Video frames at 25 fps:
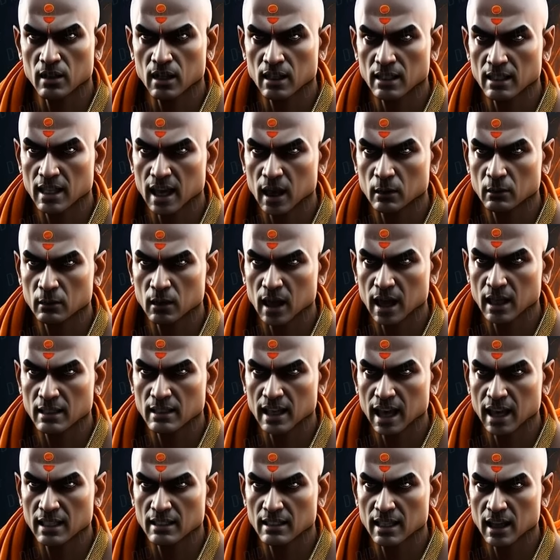जिसे हम नहीं
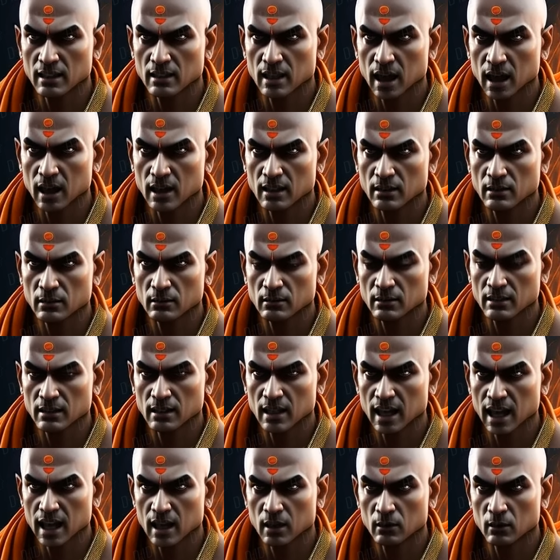देख सकते हैं
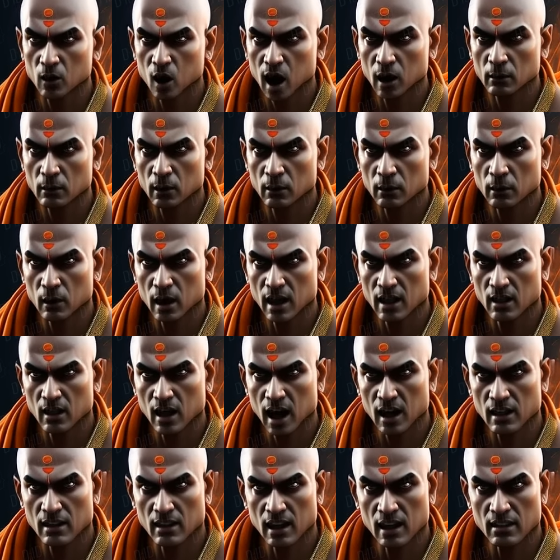लेकिन वो हमें
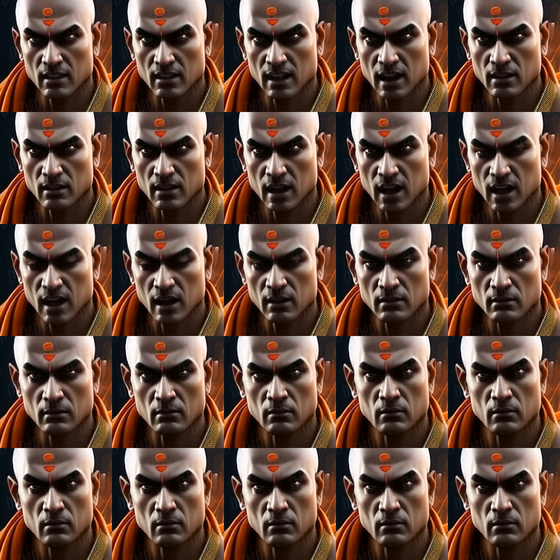परेशान कर सकती हैं